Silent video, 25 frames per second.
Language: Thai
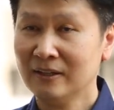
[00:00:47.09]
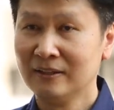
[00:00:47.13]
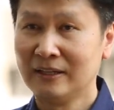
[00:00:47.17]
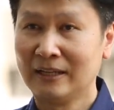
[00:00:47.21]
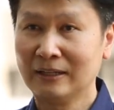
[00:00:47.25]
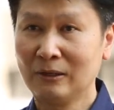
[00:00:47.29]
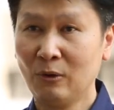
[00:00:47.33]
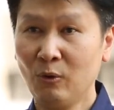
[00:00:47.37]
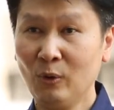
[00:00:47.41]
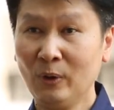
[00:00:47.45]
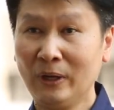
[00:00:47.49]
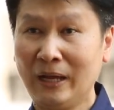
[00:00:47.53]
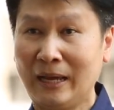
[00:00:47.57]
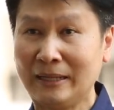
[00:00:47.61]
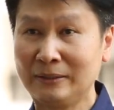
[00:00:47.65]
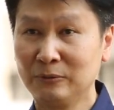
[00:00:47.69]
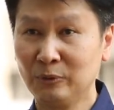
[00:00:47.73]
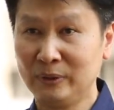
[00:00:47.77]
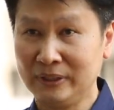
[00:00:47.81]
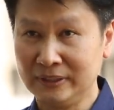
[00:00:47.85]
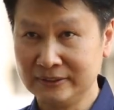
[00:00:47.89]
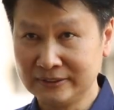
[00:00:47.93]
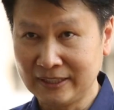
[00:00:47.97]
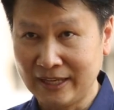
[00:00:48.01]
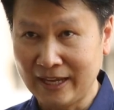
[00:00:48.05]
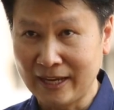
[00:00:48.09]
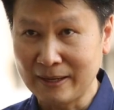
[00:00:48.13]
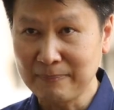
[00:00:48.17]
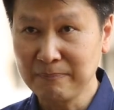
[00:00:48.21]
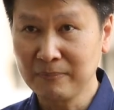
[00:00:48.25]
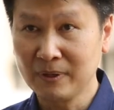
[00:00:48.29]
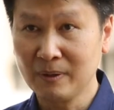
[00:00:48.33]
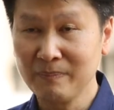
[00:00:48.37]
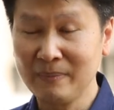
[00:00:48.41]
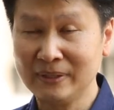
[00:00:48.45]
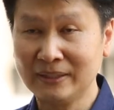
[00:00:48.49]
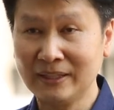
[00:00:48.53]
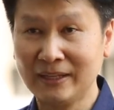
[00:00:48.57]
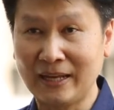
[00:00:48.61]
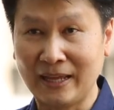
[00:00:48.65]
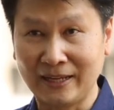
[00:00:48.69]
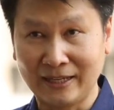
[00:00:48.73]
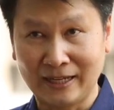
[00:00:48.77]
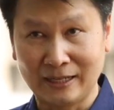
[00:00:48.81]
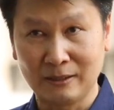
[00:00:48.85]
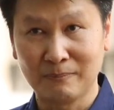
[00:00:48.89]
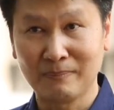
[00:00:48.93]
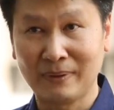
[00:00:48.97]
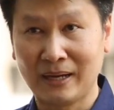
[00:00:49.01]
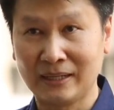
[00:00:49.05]
แล้วก็องค์การยูนิเซฟก็มีแถลง
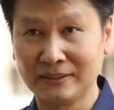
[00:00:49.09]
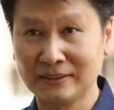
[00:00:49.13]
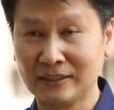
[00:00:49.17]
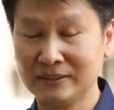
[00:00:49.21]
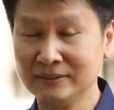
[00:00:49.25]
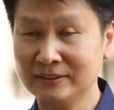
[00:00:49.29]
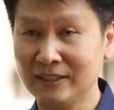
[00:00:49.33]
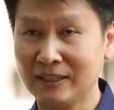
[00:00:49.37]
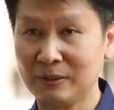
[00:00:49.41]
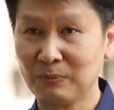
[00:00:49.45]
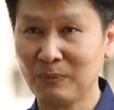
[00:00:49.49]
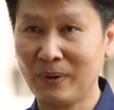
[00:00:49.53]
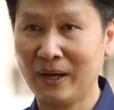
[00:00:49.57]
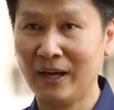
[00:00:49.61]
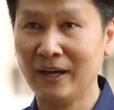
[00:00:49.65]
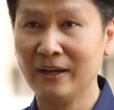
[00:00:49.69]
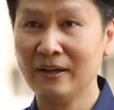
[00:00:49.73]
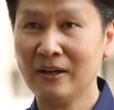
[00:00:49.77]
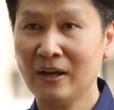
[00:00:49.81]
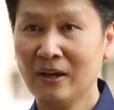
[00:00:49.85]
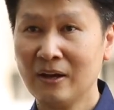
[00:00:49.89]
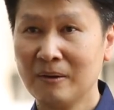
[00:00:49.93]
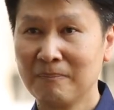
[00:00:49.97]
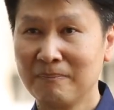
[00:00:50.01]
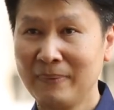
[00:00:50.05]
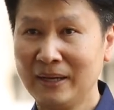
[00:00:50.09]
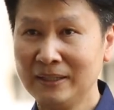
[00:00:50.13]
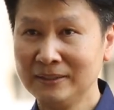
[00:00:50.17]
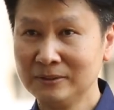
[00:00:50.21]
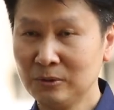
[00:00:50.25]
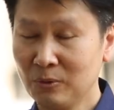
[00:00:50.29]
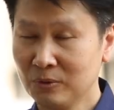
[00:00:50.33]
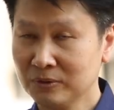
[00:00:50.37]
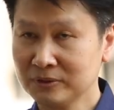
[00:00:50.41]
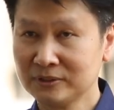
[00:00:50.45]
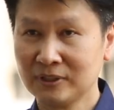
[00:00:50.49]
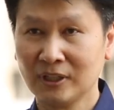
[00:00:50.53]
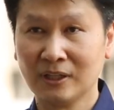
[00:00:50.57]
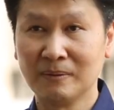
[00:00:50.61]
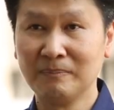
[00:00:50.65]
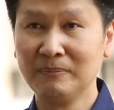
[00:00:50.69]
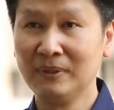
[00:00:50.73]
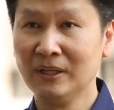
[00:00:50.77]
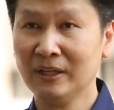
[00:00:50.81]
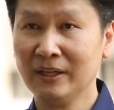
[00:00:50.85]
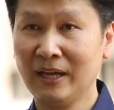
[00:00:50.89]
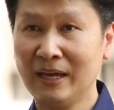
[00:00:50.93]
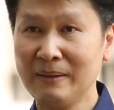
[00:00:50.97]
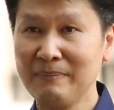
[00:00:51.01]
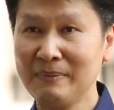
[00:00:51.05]
การออกมาชัดเจนว่าไม่ส่งเสริม
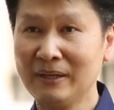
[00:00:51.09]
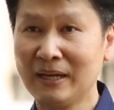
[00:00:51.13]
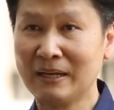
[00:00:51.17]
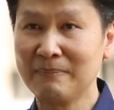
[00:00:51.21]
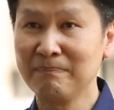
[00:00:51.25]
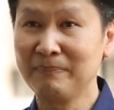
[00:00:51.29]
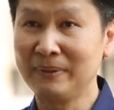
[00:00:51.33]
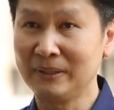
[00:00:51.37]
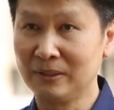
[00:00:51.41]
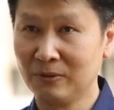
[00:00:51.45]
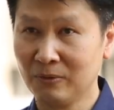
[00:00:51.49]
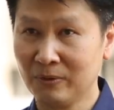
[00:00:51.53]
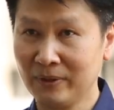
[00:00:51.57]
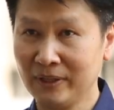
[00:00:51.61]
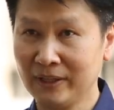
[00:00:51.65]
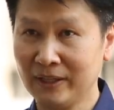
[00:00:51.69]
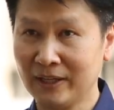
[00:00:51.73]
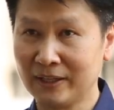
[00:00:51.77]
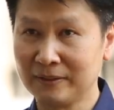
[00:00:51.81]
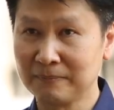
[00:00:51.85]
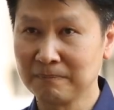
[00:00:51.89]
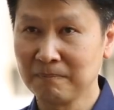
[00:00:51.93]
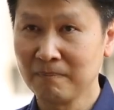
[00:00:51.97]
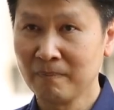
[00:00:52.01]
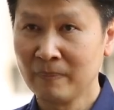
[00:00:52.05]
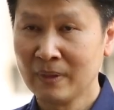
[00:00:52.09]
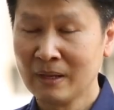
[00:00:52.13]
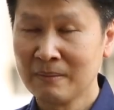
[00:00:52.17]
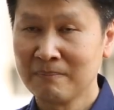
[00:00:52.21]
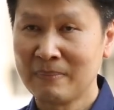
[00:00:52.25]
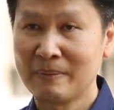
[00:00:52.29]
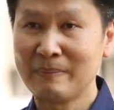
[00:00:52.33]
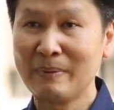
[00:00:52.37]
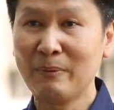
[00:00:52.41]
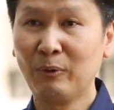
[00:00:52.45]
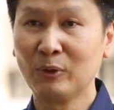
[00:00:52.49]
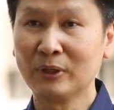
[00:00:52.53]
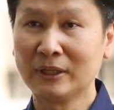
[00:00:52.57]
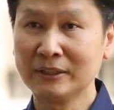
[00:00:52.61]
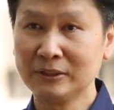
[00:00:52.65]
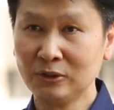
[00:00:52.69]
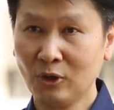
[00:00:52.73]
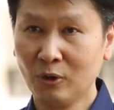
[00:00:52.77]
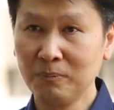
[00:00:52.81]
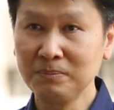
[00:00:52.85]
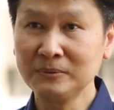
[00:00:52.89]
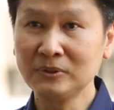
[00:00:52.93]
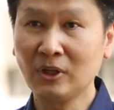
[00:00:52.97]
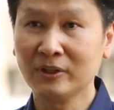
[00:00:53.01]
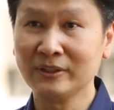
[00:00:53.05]
เลยให้มีการปิดโรงเรียนมันมีผลกระ
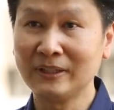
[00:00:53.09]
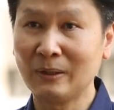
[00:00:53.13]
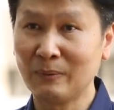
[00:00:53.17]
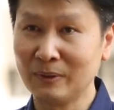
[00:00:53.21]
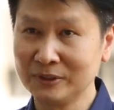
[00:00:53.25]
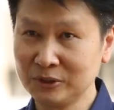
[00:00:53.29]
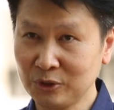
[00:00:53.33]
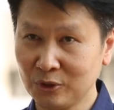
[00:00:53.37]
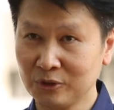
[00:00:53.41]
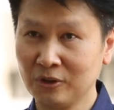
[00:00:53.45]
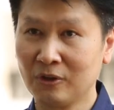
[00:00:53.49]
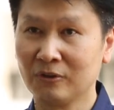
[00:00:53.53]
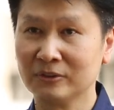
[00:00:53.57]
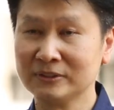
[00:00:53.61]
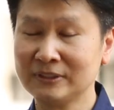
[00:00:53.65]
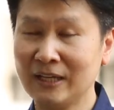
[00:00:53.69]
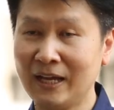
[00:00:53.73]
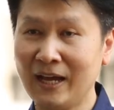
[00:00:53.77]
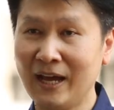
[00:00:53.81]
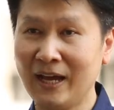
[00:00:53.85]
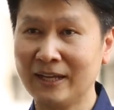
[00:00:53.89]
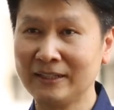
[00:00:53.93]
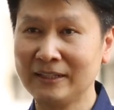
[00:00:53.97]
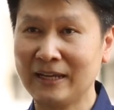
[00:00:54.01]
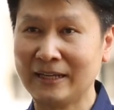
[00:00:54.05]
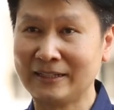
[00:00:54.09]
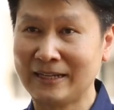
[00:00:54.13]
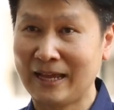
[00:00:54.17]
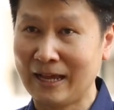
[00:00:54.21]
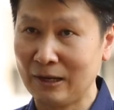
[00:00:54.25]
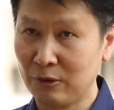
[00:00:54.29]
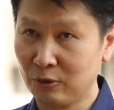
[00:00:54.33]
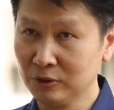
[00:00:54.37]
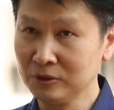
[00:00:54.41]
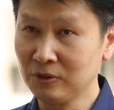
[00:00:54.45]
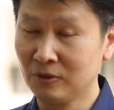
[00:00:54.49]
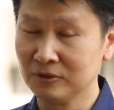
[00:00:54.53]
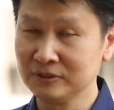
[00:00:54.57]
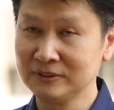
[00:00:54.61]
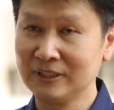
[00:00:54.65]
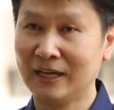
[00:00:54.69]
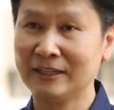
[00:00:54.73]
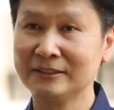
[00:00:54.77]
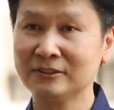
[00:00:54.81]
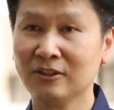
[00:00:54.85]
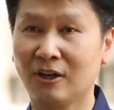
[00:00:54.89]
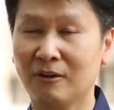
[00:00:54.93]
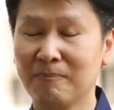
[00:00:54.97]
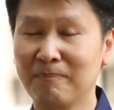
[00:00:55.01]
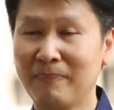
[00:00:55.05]
ทบต่อเยาวชนของชาติ อนาคตของชา
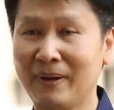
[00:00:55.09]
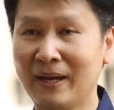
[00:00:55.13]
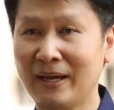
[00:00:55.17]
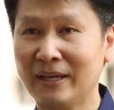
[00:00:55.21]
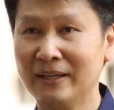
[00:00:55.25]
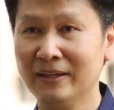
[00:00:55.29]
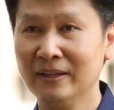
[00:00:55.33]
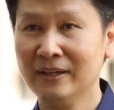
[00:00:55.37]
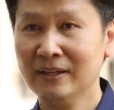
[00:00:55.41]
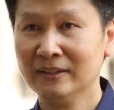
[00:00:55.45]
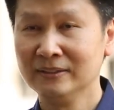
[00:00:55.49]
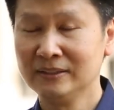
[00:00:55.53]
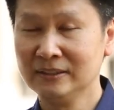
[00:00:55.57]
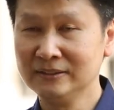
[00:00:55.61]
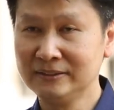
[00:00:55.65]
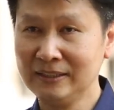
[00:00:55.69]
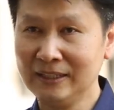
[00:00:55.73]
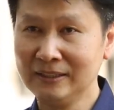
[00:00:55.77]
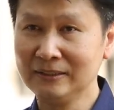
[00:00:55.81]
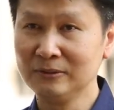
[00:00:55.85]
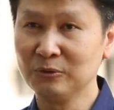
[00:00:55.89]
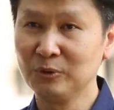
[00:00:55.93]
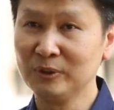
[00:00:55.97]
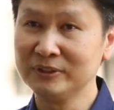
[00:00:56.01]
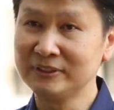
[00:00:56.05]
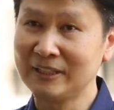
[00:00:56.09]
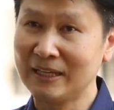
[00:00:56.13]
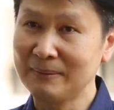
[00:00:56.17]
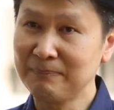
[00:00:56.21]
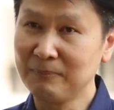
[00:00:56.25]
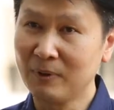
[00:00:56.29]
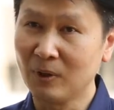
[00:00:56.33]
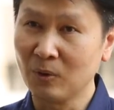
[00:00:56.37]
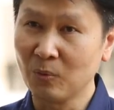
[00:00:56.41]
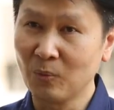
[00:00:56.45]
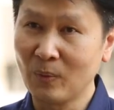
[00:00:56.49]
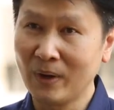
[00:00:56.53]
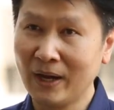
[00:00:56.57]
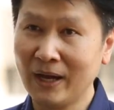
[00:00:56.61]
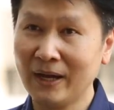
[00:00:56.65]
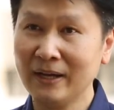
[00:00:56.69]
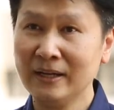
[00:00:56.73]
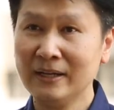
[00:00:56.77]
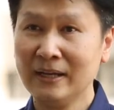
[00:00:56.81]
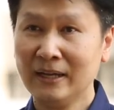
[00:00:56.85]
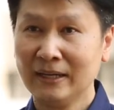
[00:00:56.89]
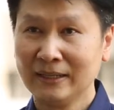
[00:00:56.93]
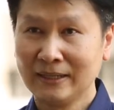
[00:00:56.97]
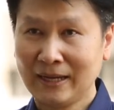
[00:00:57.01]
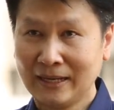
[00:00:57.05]
ติต่อไป จริงๆยูนิเซฟบอกว่า
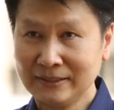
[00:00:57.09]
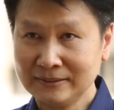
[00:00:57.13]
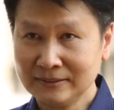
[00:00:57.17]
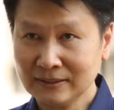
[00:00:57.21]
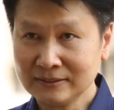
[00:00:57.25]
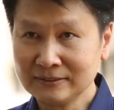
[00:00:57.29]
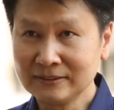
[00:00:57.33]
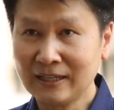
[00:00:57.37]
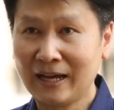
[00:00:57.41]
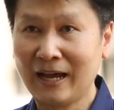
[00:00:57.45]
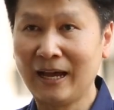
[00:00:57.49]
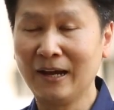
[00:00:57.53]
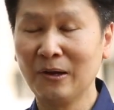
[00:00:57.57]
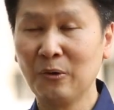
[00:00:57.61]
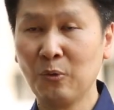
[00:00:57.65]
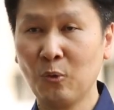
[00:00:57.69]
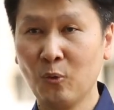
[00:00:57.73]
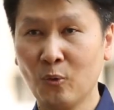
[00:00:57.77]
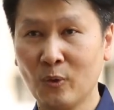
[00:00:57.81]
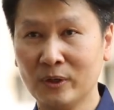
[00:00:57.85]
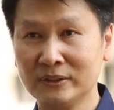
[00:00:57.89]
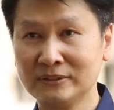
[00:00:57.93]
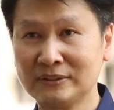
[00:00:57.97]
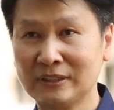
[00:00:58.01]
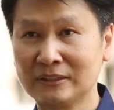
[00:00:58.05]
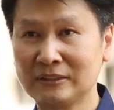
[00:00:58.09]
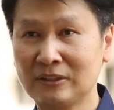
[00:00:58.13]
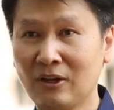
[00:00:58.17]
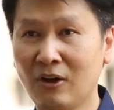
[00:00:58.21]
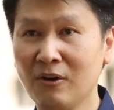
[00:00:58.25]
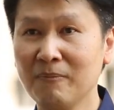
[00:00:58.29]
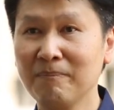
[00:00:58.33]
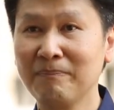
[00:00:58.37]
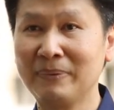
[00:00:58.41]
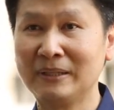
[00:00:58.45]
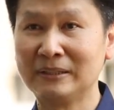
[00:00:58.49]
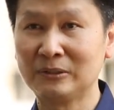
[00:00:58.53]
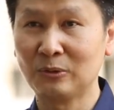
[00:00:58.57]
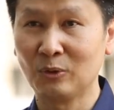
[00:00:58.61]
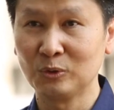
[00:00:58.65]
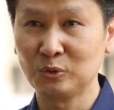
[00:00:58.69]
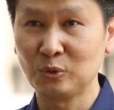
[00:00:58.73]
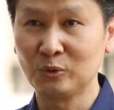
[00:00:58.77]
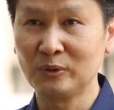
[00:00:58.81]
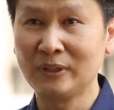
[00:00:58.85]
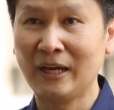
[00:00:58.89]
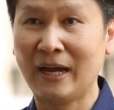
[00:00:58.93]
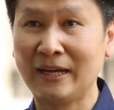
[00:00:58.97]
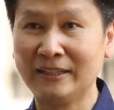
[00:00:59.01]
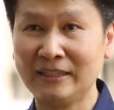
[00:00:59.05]
การศึกษาควรจะต้องเป็นตัว
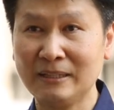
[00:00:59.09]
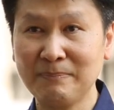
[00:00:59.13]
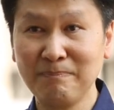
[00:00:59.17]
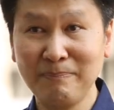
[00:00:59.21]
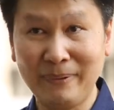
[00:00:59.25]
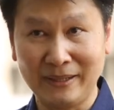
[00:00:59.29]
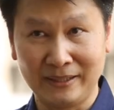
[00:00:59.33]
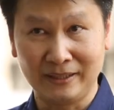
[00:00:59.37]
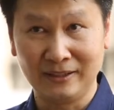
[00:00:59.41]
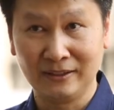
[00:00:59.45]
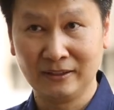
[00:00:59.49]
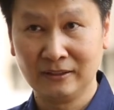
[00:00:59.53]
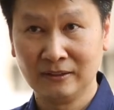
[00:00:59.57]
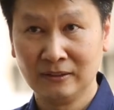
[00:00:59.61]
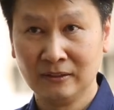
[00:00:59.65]
สุดท้ายที่ปิด